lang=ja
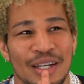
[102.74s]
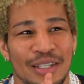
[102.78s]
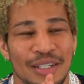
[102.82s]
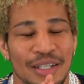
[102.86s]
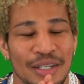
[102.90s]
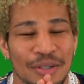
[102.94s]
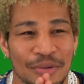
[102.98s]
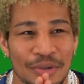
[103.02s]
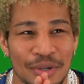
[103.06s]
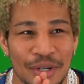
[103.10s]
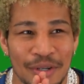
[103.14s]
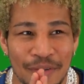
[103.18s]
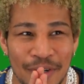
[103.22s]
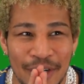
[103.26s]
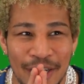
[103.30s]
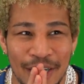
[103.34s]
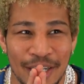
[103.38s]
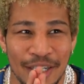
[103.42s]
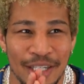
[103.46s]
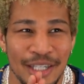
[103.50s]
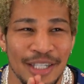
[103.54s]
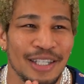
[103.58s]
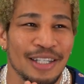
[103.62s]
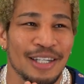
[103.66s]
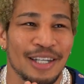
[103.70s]
で、これは
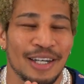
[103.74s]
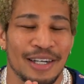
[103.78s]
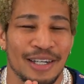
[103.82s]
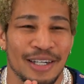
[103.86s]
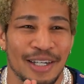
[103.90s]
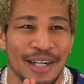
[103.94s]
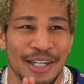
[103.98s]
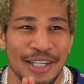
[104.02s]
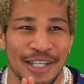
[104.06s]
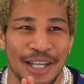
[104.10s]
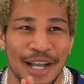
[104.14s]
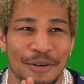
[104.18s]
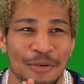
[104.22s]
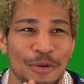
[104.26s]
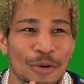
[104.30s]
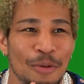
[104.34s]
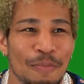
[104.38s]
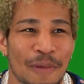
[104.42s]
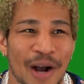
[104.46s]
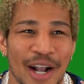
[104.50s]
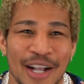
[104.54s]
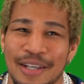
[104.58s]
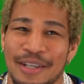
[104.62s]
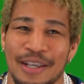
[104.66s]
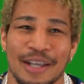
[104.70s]
ね、リーダーが矢野
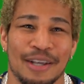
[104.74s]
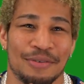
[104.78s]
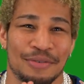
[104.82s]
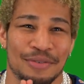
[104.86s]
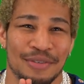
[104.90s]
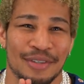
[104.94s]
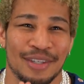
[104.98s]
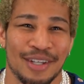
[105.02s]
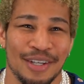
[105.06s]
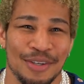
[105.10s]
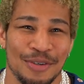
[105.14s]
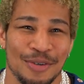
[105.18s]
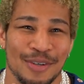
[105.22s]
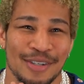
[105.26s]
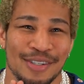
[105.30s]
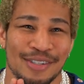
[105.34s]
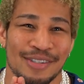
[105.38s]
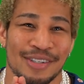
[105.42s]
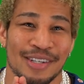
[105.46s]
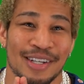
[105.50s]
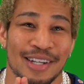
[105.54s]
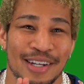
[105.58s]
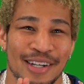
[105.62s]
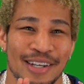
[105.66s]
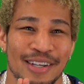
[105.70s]
マイケルっていうや
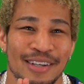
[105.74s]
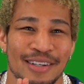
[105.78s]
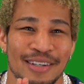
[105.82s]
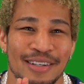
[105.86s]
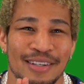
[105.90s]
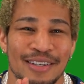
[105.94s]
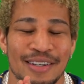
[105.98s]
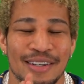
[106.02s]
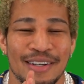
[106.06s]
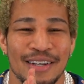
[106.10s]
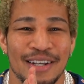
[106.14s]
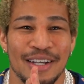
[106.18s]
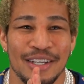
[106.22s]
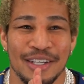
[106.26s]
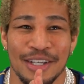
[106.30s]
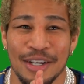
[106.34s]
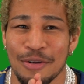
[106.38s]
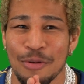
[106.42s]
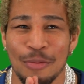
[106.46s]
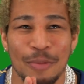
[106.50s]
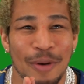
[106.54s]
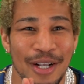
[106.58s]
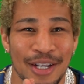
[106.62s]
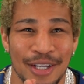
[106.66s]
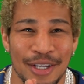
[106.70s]
つでね。矢
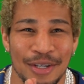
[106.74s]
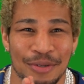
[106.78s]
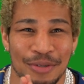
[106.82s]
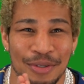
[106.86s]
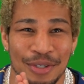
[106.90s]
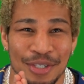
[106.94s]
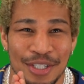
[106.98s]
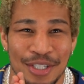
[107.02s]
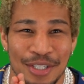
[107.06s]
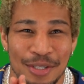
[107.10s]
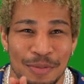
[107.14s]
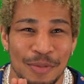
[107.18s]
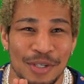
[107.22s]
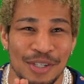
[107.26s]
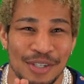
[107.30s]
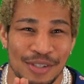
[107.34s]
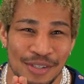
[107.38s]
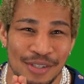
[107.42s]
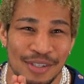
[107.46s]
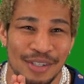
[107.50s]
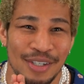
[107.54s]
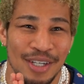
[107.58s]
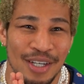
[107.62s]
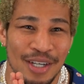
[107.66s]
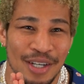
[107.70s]
野マイケルって知ってま
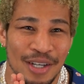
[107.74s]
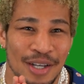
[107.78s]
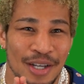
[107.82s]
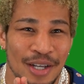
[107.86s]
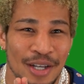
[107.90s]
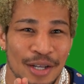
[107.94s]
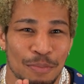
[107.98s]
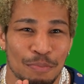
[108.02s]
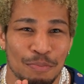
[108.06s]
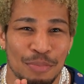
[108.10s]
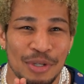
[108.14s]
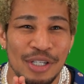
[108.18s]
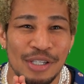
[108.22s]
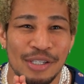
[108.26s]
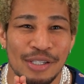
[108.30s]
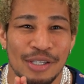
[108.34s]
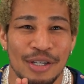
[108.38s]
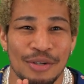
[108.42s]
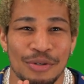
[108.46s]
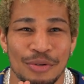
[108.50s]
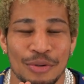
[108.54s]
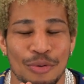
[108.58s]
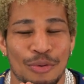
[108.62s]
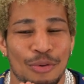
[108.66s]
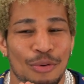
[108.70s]
す？
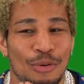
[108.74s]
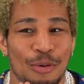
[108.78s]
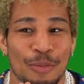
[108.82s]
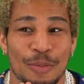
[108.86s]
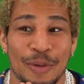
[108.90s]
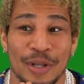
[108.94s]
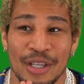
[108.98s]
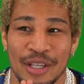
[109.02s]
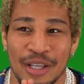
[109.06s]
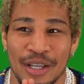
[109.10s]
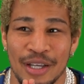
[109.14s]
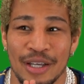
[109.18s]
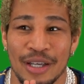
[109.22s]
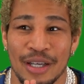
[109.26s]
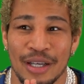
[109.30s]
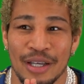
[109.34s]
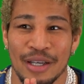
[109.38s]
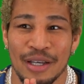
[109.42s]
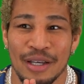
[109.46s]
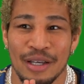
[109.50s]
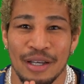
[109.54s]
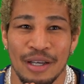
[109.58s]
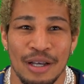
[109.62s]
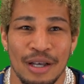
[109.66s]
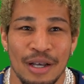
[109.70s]
ヴィッセル神戸
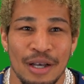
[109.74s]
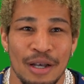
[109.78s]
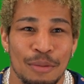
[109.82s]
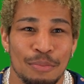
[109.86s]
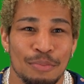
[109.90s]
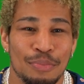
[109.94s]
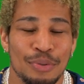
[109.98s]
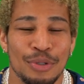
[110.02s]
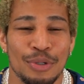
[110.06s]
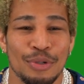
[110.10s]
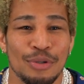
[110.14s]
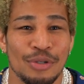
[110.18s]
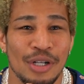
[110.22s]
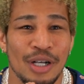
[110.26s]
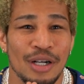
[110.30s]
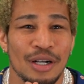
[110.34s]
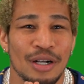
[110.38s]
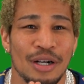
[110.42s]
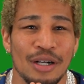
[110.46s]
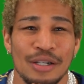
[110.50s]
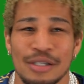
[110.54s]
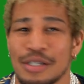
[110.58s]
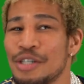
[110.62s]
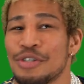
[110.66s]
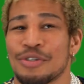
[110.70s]
で
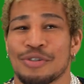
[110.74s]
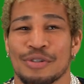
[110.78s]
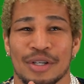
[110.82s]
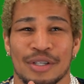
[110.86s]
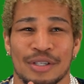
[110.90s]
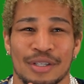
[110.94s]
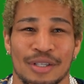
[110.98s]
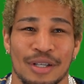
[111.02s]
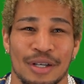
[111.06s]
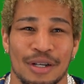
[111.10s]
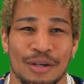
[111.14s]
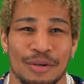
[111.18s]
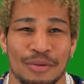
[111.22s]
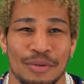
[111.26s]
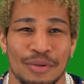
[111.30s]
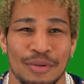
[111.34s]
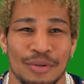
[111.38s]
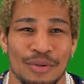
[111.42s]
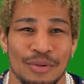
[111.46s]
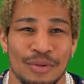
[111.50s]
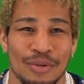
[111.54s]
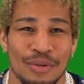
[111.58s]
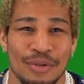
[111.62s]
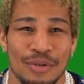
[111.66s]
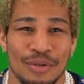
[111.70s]
プロサッカー選手やってた
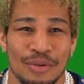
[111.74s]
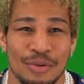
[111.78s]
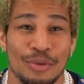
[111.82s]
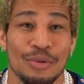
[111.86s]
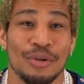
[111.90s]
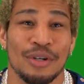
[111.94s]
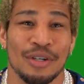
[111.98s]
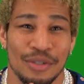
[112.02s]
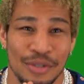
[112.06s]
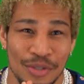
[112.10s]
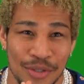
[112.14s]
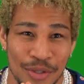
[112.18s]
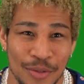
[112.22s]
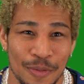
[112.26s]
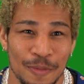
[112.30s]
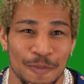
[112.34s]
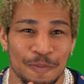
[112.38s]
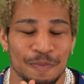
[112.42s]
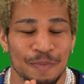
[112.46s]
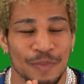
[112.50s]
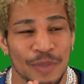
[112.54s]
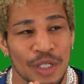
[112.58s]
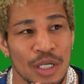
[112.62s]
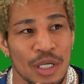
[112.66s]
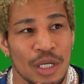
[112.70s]
子なんですよ。
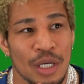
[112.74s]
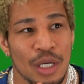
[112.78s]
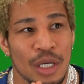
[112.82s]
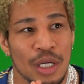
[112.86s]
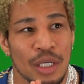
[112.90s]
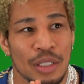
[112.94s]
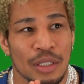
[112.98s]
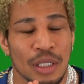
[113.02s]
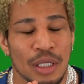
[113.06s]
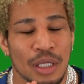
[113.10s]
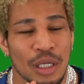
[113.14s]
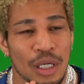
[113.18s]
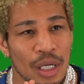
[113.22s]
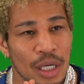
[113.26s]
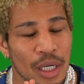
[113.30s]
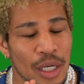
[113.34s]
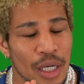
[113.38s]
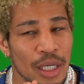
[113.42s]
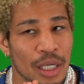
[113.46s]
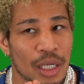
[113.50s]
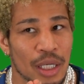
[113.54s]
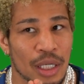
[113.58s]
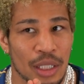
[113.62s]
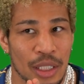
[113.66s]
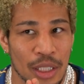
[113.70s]
で、
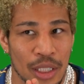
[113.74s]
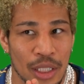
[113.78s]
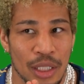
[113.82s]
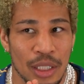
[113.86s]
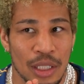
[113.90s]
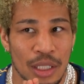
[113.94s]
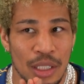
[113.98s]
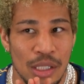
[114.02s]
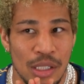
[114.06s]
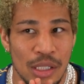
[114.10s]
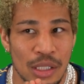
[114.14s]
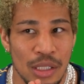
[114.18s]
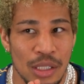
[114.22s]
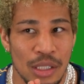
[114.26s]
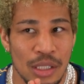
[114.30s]
彼がね、